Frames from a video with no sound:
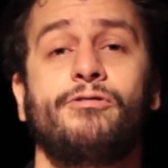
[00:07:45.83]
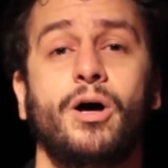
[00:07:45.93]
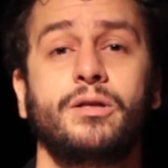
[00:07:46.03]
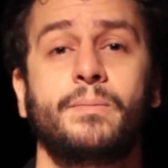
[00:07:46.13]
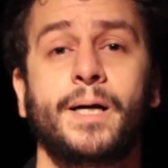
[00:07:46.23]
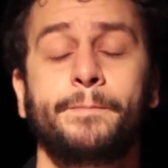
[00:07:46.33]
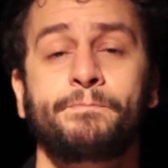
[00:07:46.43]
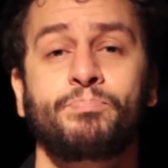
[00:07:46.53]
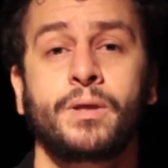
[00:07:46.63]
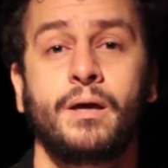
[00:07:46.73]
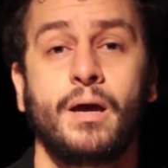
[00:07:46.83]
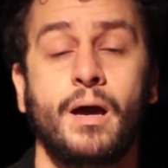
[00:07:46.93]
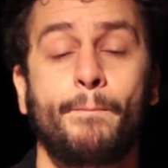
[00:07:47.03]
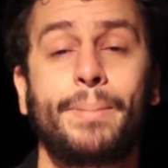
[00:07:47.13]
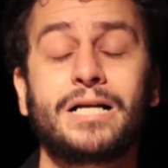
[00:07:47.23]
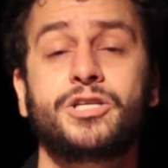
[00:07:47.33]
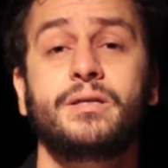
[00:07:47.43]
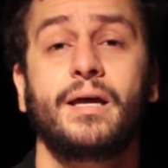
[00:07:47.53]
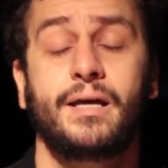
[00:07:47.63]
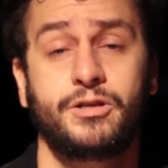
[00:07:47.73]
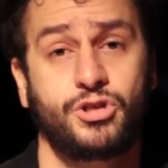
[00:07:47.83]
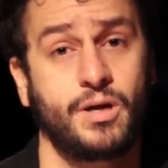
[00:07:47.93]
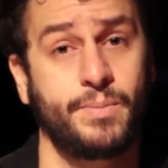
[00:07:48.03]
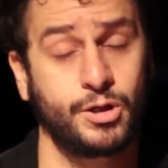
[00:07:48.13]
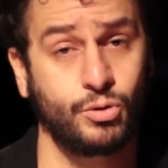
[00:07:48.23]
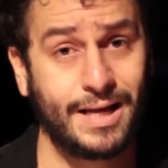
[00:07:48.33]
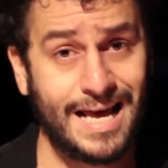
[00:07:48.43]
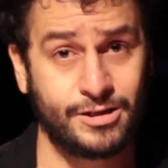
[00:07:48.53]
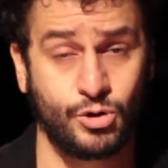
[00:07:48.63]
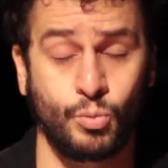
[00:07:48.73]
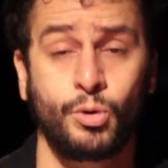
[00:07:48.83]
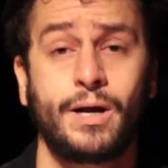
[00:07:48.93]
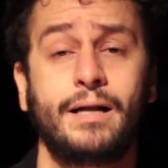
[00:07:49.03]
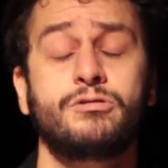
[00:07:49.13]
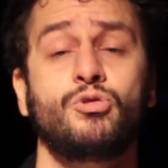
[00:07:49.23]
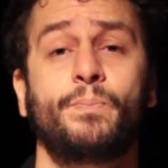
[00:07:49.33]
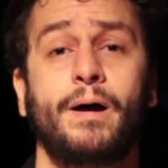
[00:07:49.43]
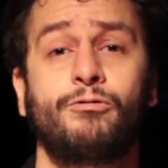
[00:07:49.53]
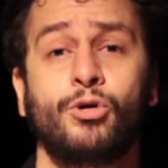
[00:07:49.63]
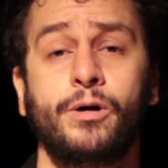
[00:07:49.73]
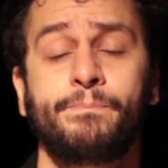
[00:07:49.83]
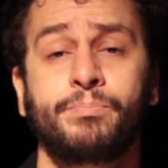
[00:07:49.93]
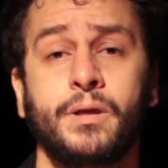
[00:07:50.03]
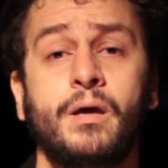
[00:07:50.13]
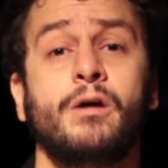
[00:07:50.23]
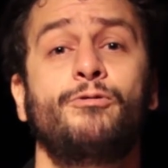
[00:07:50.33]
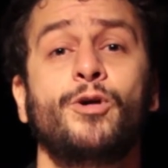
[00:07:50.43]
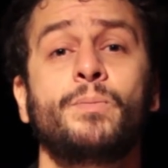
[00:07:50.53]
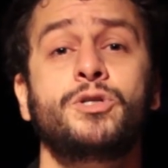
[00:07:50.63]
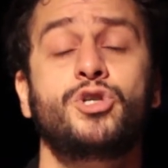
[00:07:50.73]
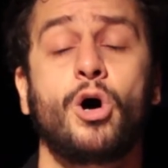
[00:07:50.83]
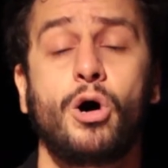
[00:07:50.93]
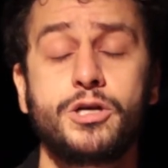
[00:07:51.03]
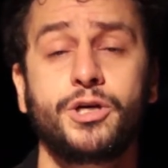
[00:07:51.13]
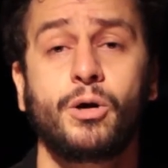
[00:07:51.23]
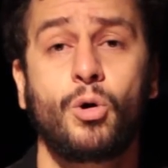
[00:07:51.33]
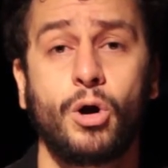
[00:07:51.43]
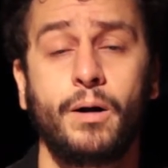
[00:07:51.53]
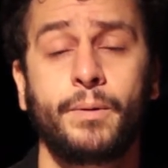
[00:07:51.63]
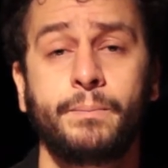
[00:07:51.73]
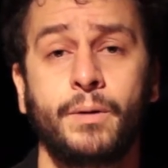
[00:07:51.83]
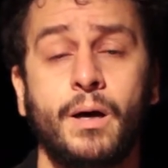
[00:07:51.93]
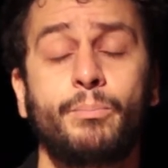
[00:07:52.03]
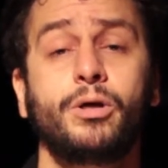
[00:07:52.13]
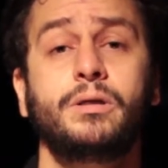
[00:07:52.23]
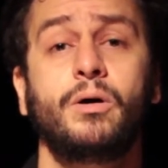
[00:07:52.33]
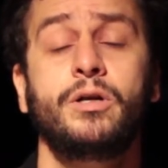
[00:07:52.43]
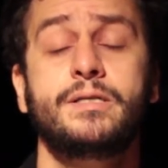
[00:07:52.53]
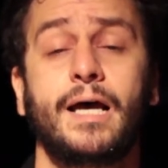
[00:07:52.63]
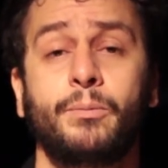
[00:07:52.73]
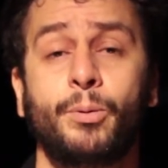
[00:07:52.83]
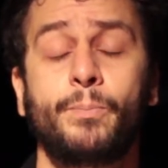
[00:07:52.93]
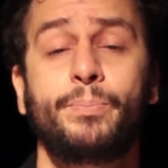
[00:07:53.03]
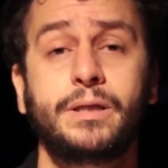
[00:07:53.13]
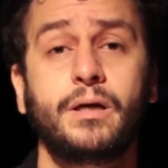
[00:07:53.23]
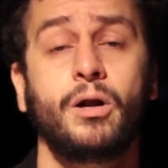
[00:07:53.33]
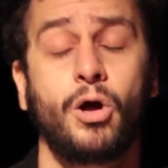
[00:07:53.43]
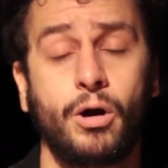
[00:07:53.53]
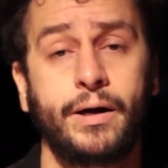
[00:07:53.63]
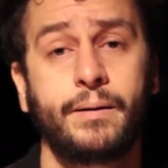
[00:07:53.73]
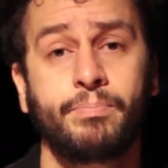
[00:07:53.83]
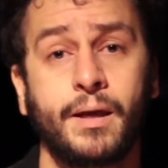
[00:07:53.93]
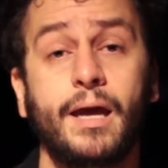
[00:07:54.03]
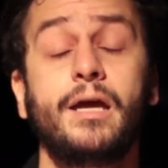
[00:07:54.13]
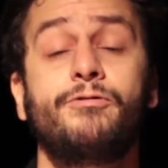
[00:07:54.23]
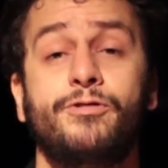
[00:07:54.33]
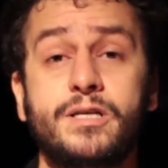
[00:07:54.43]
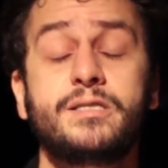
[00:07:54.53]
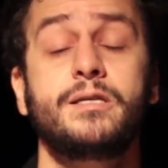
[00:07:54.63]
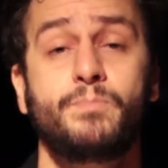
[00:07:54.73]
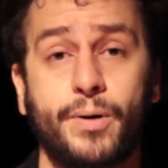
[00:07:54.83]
Valdemar, Parte integrante também do clássico Muralhas do Pavor, filme de Roger Corman, protagonizado por Peter Lorre e Vincent